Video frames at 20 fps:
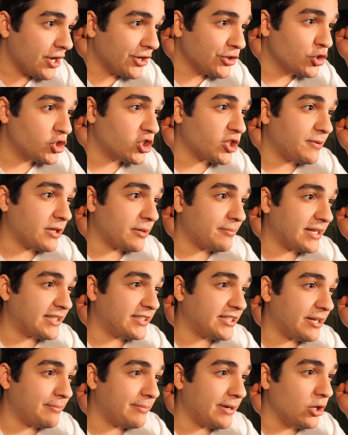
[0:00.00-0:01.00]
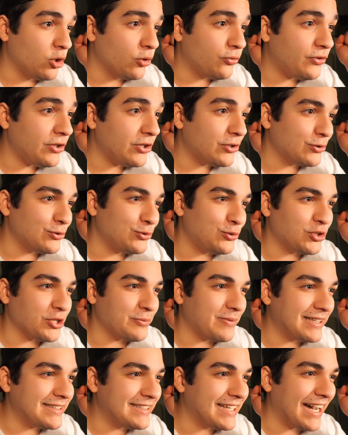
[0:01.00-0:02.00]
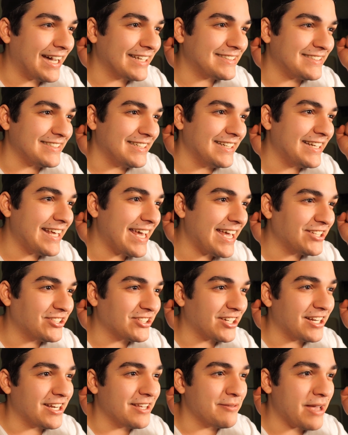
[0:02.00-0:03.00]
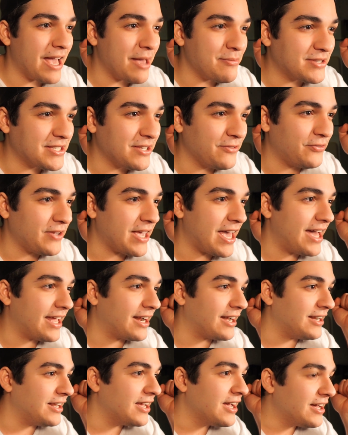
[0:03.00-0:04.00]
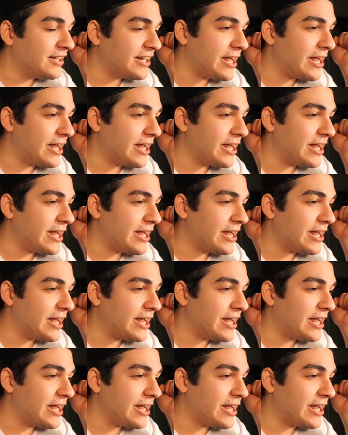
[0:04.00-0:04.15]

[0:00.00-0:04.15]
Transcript: giusto per mettere bello fico Lucio Baldazzi, Lil Angel, MC Fierli,